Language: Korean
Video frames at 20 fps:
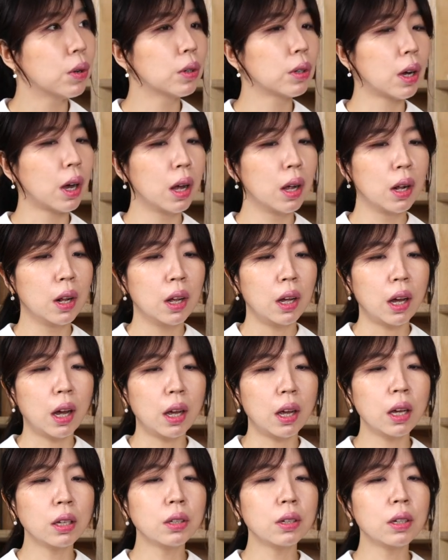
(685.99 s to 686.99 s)
그러니까 아
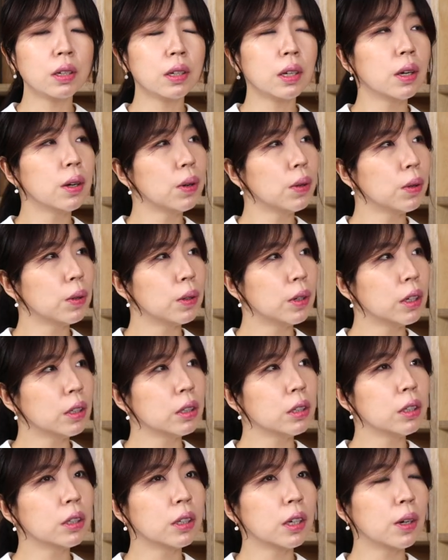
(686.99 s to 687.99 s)
해드릴게요,
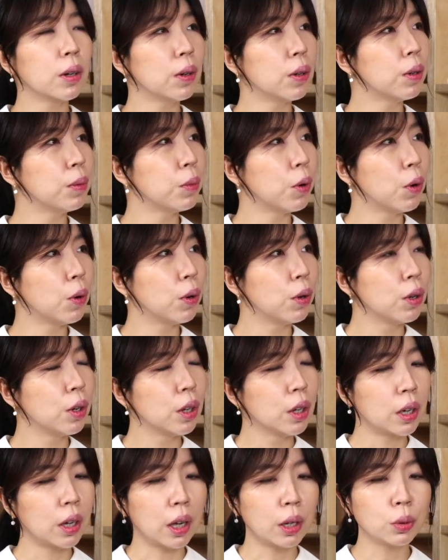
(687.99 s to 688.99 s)
해드릴게요, 뭐
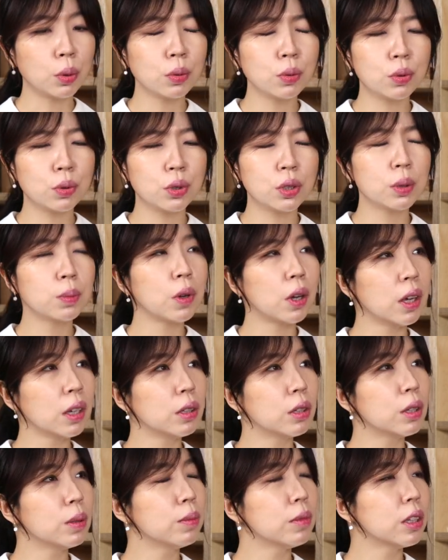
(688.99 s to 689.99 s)
아, 돈 주시면
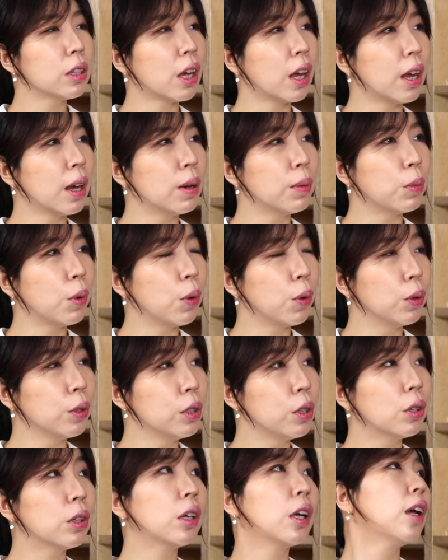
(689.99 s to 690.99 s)
해드립니다. 뭐,
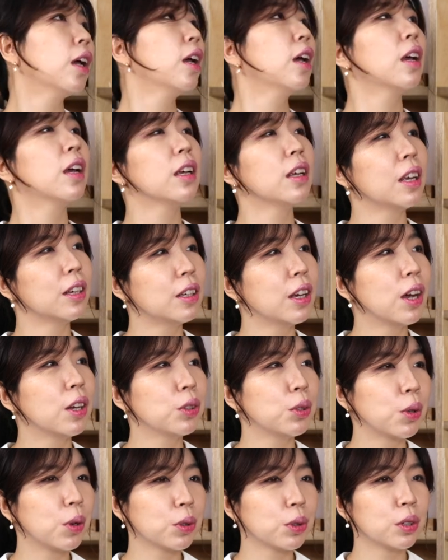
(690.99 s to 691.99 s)
이렇게
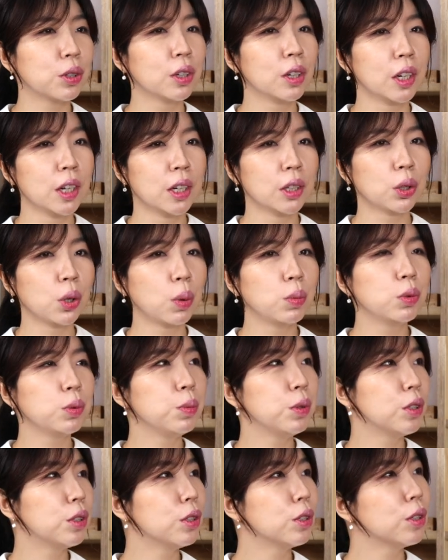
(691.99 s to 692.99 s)
얘기하는 거를 너무
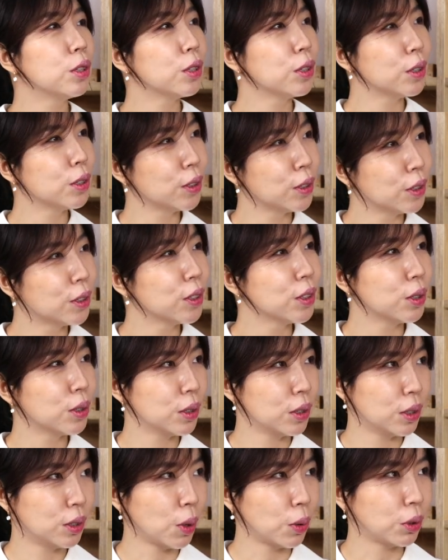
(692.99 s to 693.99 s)

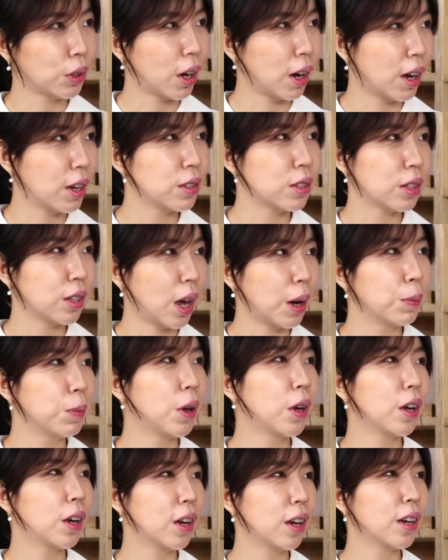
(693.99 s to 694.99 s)
믿으셨다가 이제
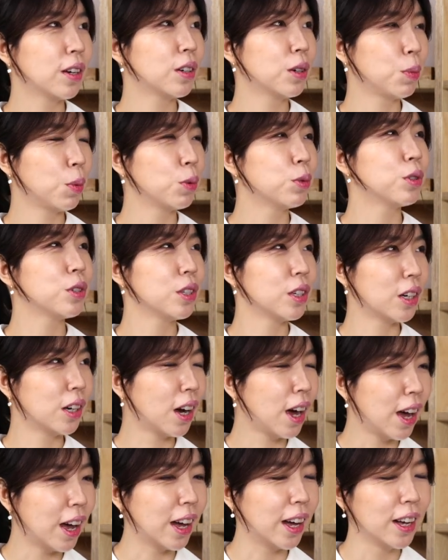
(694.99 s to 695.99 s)
낭패를
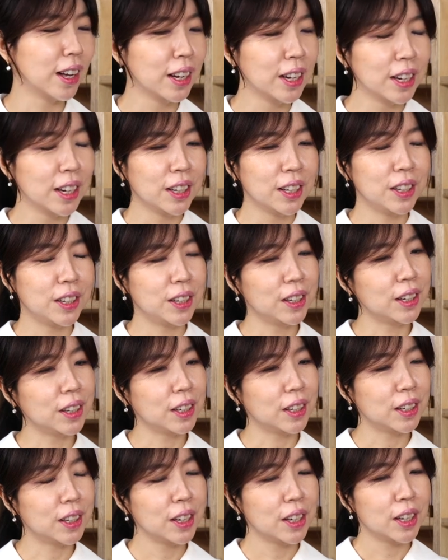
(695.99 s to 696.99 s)
보시니까,
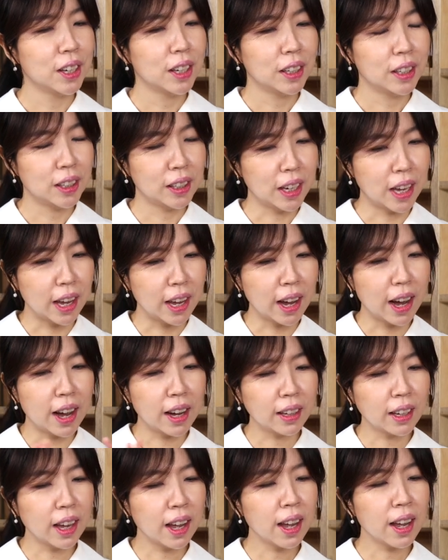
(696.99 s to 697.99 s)
예,
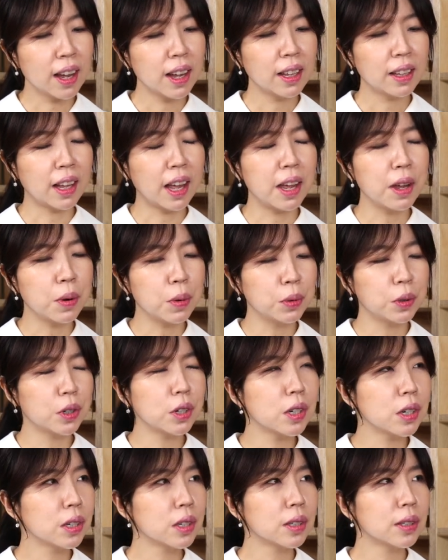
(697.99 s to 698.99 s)
계약의
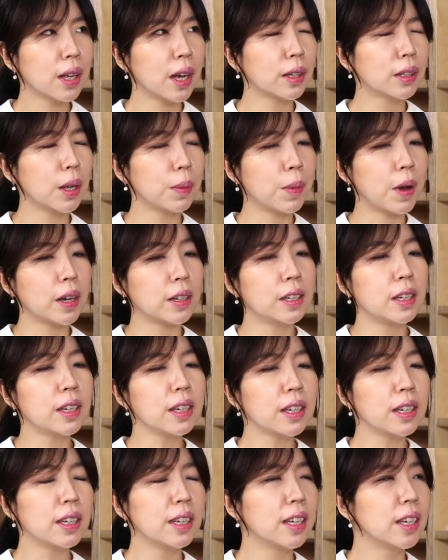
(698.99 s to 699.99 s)
내용을
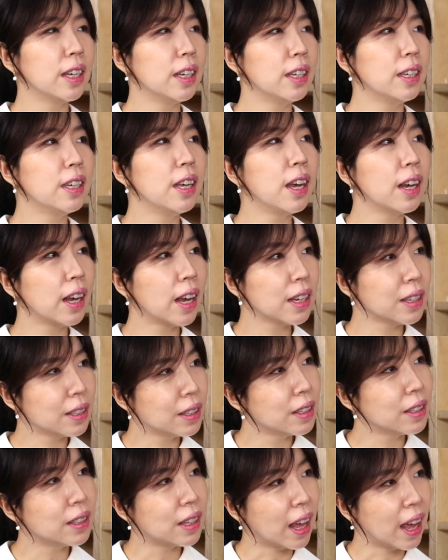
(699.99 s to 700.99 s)
상대방이
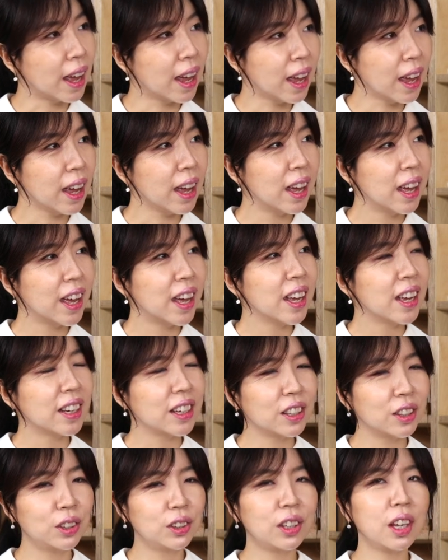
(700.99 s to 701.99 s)
이행했을 때, 음.
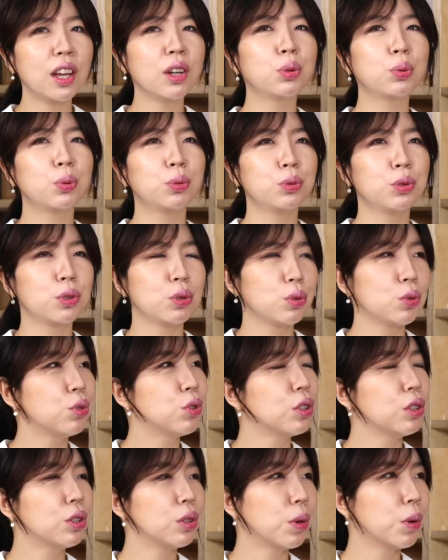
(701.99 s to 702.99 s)
그때 돈을
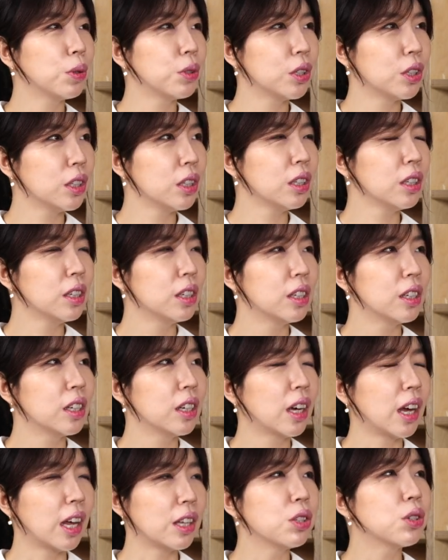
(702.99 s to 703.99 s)
주시는 것이
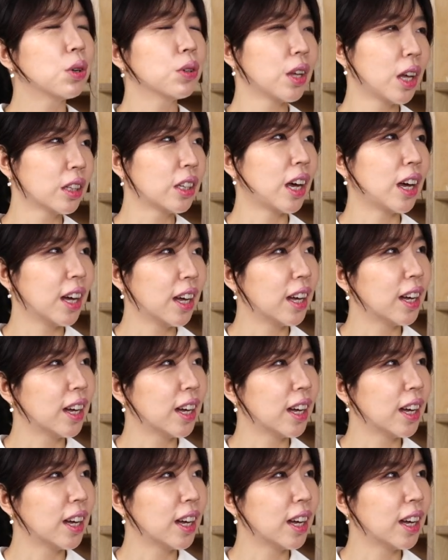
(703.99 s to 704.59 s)
안전하다.